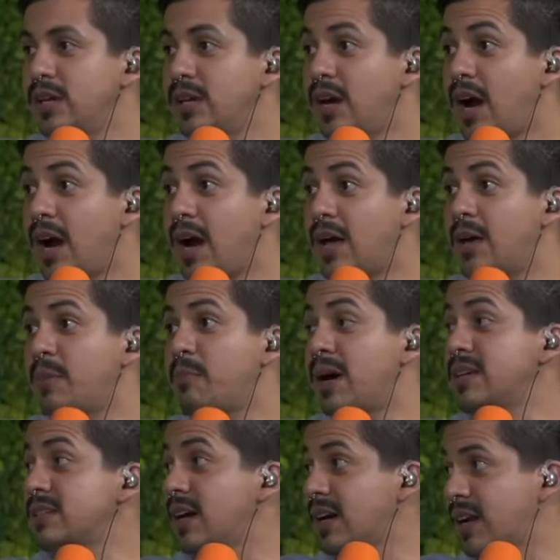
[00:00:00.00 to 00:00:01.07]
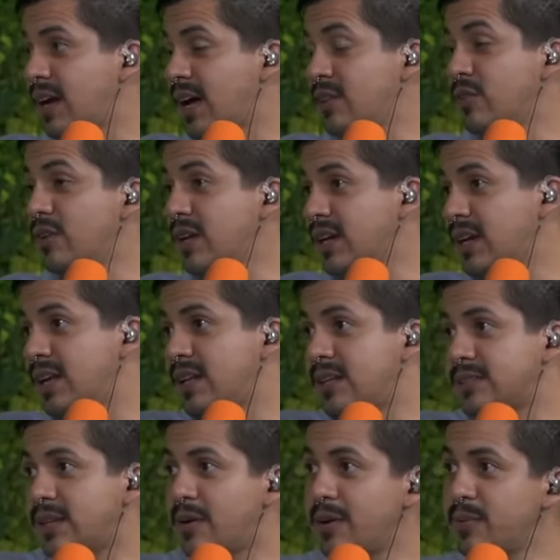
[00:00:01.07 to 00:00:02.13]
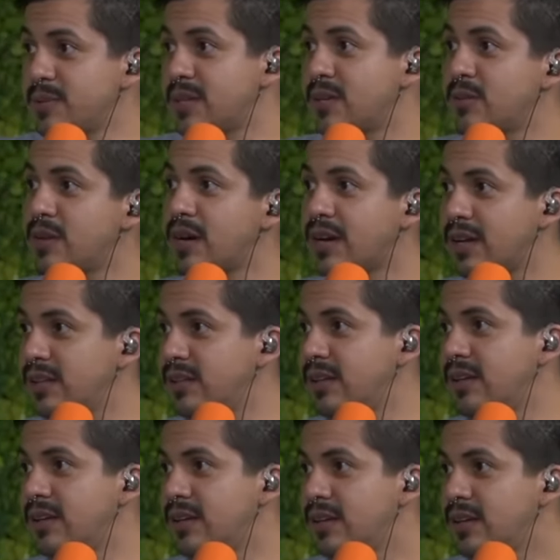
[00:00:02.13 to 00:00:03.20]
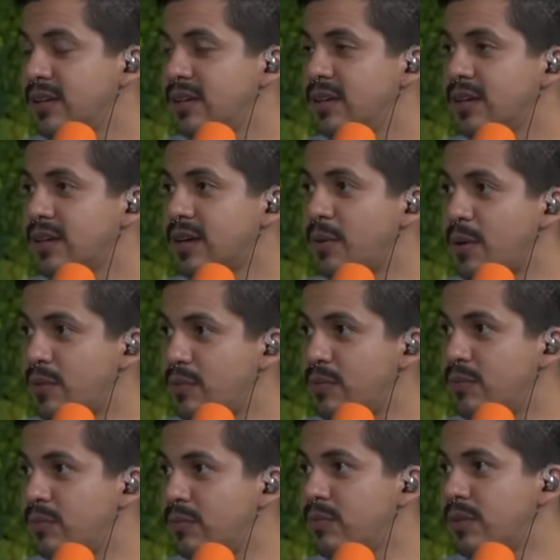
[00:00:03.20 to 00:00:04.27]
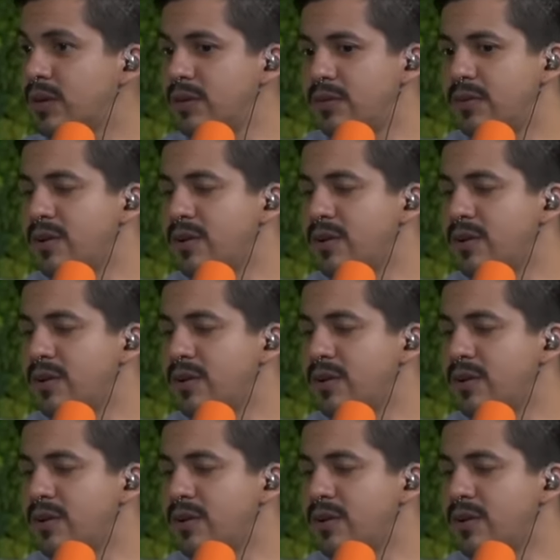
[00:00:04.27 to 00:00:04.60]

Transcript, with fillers: Además, agregándole que la estaba avisando la gente que había un, un